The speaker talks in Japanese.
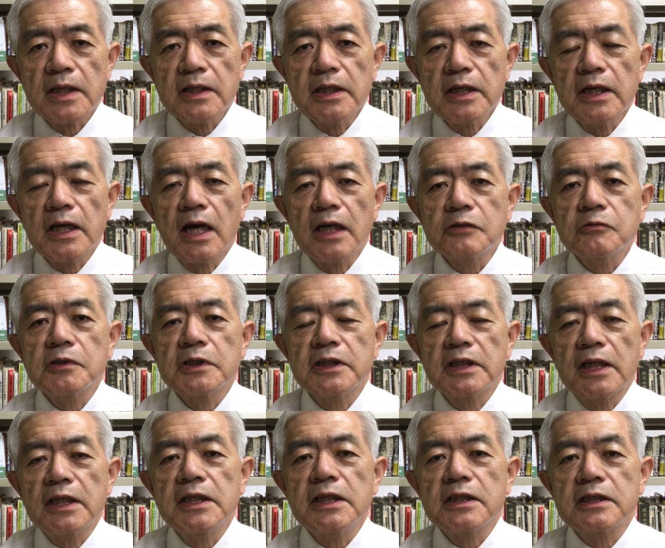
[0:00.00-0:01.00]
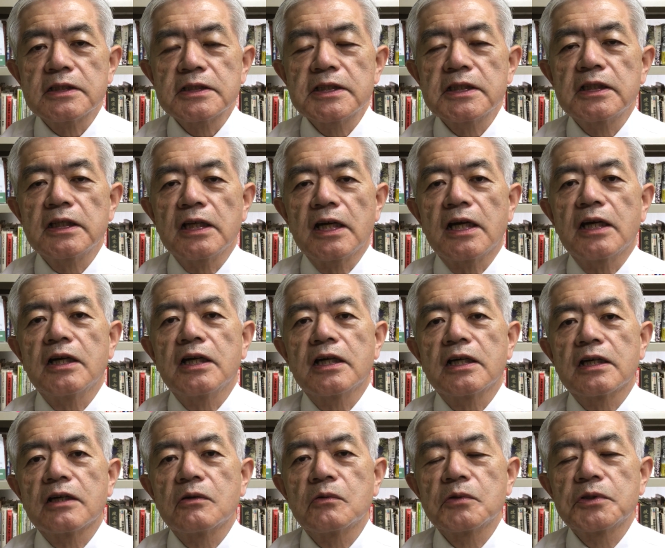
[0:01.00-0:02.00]
で後で何年かしてから
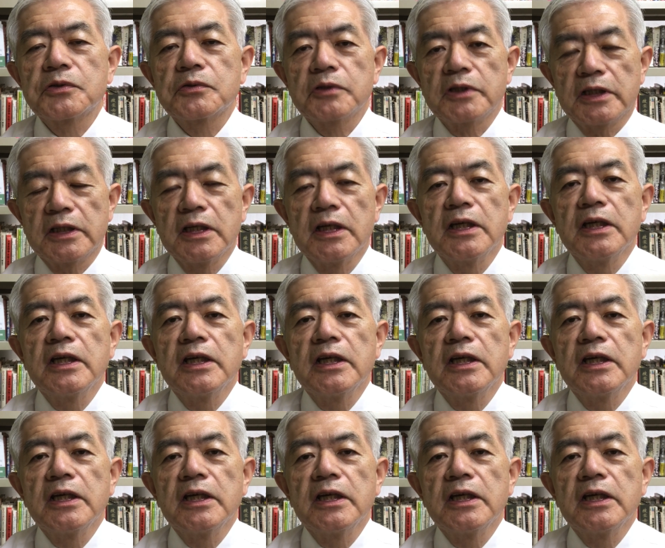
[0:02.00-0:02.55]
お一人、